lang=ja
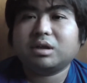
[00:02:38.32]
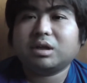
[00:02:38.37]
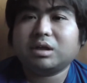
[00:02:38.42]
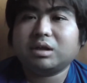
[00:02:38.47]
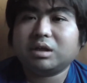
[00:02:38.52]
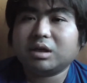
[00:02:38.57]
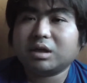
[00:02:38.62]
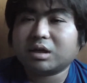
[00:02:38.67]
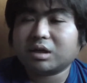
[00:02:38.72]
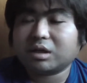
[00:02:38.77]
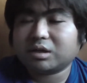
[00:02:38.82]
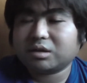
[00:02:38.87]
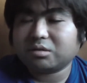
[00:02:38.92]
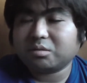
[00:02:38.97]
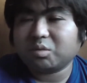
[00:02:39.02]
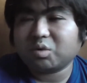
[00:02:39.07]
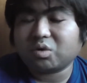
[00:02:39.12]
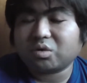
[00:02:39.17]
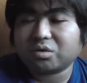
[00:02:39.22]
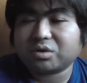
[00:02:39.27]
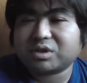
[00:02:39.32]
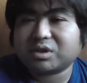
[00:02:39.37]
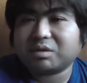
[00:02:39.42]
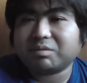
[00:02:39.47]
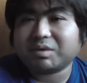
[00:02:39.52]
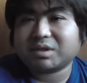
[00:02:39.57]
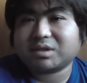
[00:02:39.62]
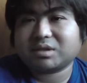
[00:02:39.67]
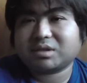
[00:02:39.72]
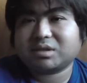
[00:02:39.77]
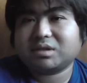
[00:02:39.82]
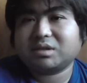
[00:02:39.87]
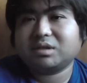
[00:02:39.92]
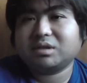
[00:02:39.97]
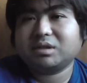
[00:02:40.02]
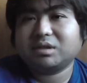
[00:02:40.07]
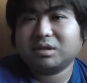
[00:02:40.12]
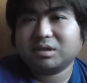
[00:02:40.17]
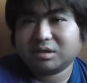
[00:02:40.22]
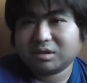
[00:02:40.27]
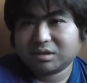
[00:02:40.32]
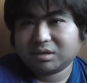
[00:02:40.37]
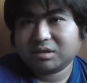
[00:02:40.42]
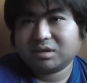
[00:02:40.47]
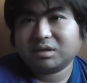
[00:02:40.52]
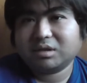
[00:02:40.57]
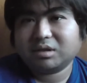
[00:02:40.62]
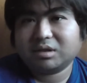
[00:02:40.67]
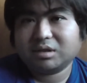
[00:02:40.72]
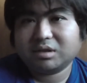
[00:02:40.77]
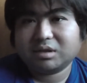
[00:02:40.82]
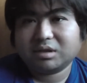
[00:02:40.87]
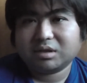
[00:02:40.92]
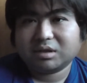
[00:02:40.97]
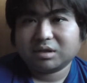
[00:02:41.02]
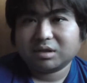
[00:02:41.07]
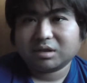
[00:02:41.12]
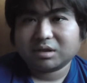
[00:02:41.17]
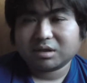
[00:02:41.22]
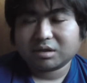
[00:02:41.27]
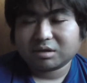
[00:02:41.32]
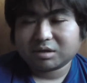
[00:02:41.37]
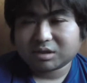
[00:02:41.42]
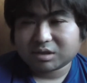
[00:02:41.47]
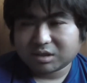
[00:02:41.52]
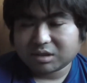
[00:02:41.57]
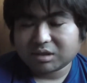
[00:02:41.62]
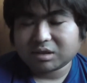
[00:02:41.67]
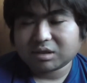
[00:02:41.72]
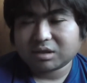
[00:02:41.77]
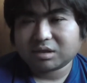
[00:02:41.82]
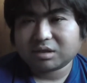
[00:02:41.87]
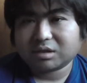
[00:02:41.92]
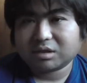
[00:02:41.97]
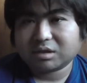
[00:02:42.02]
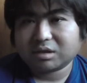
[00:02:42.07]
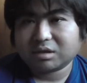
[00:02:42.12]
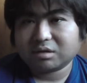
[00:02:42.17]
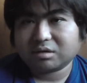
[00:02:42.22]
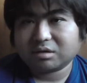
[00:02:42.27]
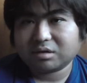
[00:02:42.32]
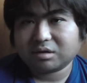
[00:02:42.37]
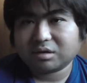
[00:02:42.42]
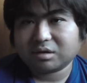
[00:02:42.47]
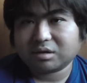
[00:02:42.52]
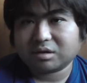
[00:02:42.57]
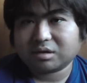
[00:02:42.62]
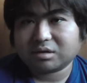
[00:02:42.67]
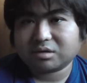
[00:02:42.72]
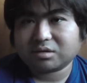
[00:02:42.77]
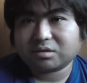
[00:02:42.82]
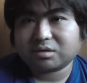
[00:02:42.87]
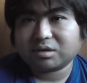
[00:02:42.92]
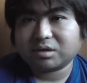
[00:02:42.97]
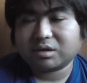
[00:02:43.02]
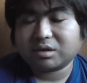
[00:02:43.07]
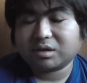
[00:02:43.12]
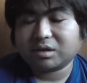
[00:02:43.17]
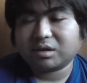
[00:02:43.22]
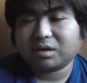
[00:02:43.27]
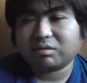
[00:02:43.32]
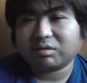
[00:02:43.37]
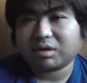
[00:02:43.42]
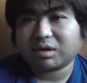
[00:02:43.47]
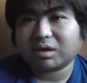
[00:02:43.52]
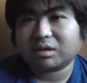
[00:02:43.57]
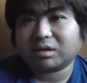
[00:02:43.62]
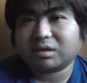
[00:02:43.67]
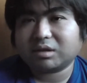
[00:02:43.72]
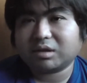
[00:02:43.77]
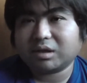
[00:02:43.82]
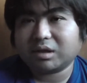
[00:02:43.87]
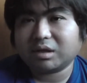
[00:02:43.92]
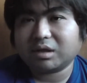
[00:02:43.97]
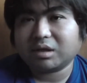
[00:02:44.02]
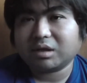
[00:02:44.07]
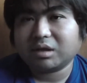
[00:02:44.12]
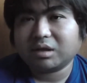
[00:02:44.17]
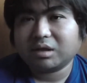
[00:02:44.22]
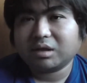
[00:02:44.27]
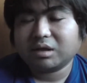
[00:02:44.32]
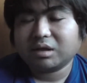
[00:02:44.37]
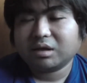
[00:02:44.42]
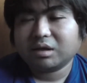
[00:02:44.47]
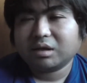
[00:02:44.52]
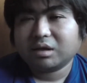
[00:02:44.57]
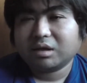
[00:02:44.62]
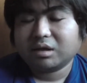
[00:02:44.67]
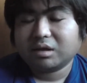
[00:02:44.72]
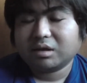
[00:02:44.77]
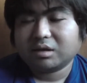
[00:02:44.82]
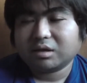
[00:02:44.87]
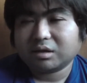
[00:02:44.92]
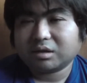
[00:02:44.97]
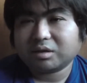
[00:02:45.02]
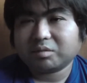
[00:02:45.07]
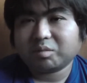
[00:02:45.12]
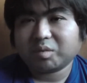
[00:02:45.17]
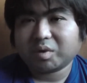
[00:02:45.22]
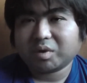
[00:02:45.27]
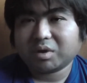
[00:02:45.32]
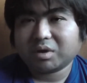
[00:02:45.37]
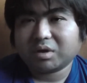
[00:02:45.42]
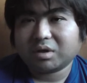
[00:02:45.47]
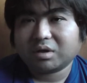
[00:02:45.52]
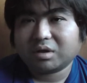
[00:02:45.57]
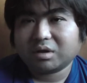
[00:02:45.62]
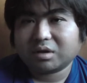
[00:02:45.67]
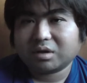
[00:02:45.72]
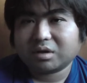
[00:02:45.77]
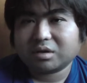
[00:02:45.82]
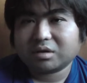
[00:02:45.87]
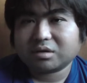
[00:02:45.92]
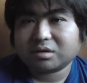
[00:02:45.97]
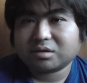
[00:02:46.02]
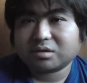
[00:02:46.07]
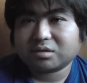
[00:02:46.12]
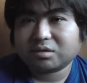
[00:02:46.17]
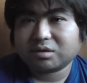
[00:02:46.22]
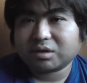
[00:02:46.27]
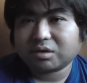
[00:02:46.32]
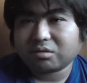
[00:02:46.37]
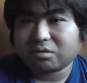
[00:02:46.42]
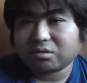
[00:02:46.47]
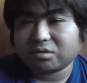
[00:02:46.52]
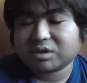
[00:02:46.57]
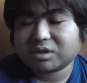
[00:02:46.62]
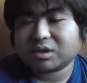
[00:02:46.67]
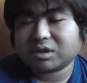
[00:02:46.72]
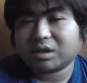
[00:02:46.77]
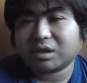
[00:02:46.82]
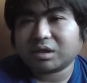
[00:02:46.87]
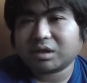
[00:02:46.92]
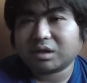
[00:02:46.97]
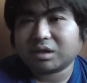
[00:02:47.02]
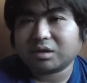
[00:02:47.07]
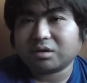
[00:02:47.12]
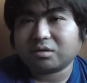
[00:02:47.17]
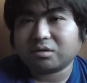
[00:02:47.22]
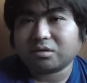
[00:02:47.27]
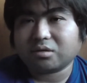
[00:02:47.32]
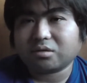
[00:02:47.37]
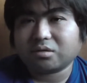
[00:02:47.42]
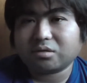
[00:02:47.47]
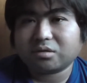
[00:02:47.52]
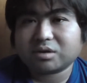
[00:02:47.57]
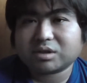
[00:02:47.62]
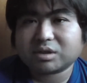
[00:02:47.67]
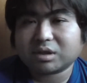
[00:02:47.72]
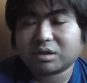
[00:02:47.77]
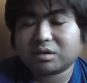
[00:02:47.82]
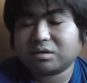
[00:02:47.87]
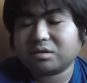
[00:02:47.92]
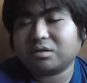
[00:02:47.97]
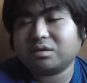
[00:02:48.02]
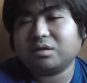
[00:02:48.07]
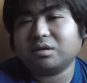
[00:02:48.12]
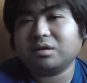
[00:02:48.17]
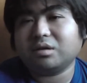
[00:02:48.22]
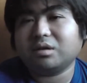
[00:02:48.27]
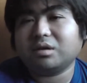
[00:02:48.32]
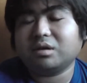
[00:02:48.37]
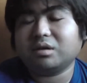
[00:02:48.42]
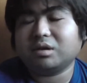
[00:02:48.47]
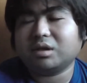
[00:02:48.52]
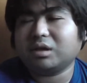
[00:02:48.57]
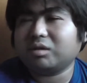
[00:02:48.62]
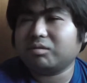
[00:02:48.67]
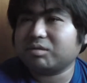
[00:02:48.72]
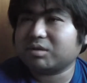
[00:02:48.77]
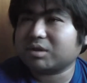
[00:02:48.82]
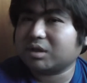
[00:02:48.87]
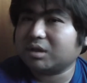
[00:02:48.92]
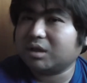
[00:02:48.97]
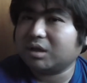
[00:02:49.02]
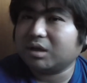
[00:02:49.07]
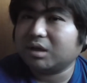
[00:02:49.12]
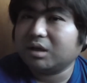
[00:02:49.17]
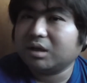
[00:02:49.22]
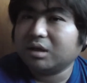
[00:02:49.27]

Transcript: 人か人も殺してます。それで分かって、大体それで殺したって、なんていうんですかね、